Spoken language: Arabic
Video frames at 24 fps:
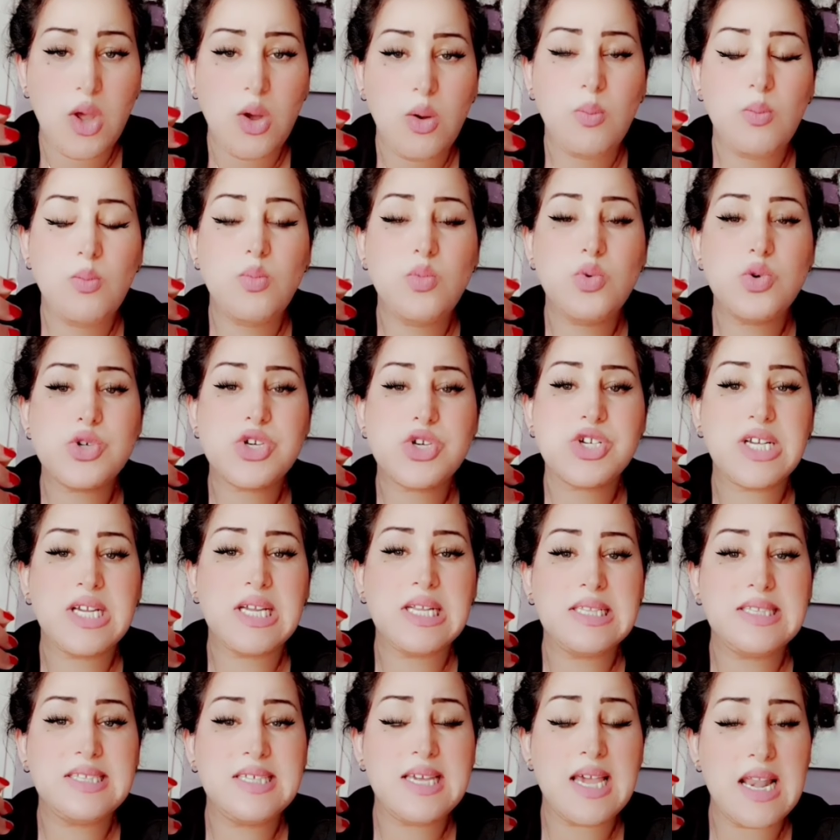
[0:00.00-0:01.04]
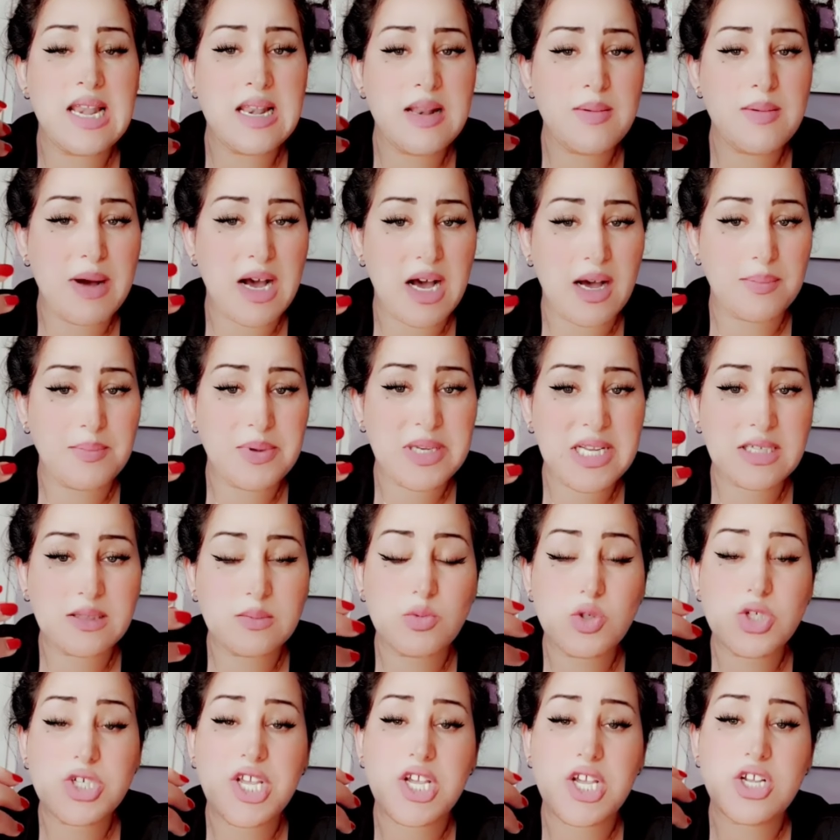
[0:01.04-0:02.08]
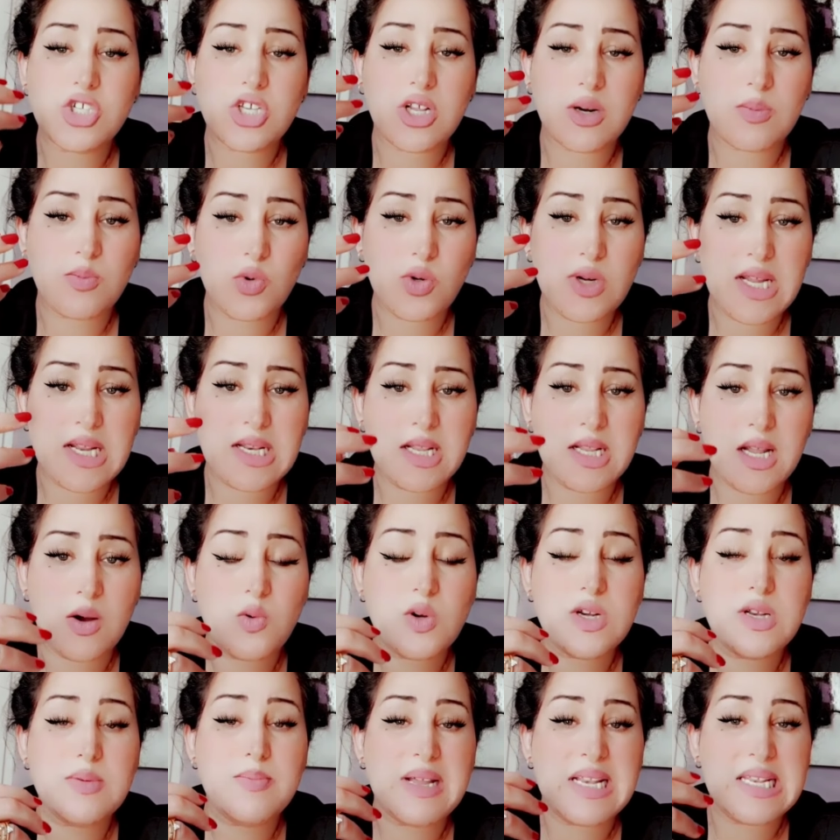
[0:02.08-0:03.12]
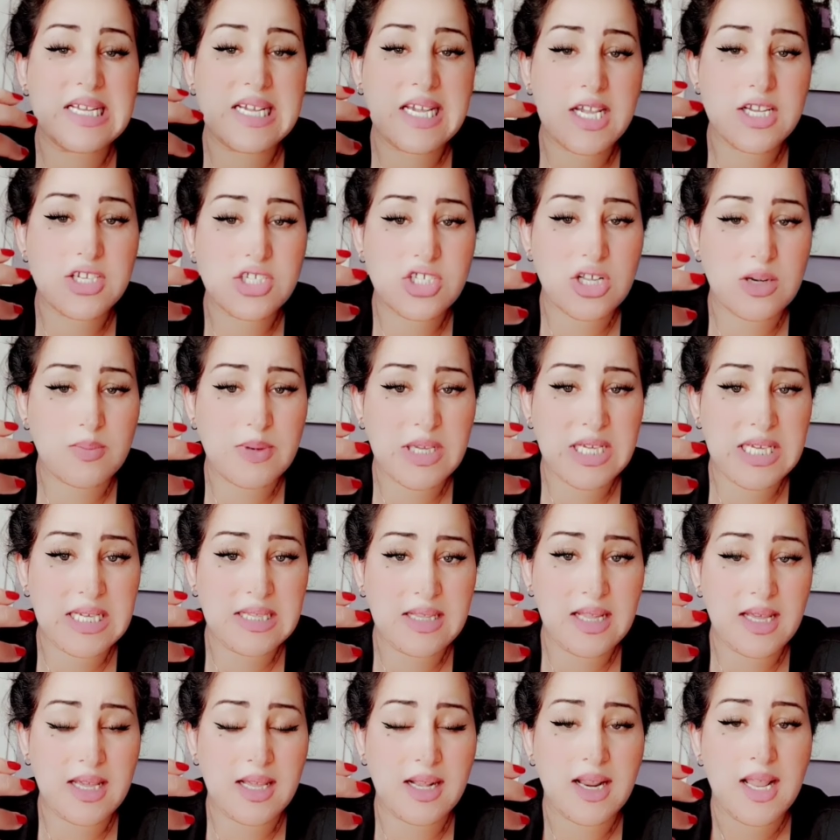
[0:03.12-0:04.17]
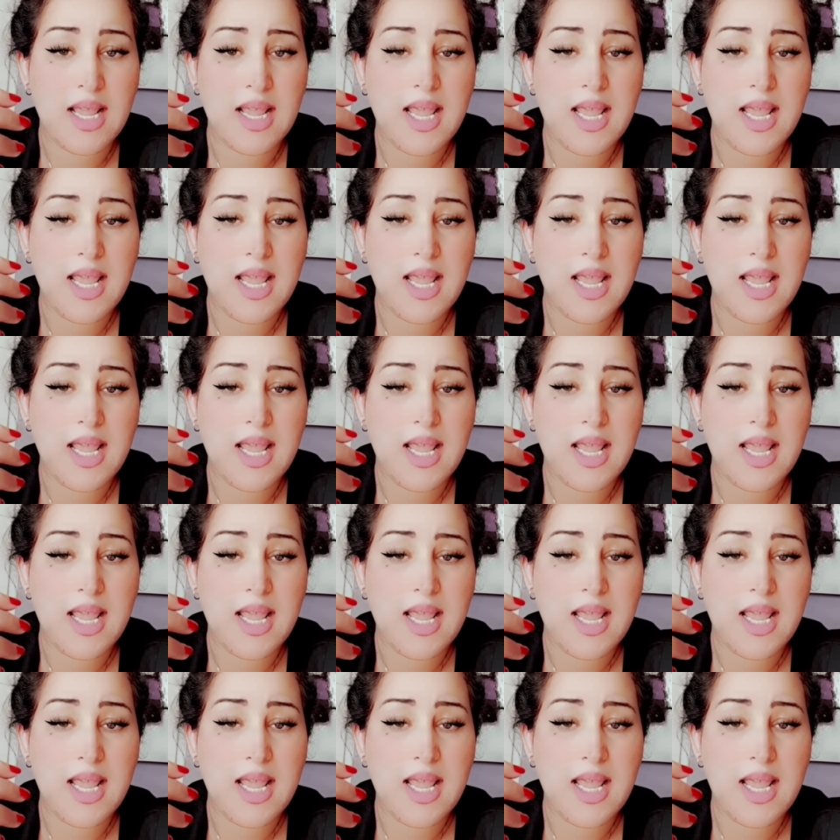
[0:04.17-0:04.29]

مشكل ديال الماء بنادم واش كيشرب ولا لا والماء اللي كيشرب كي داير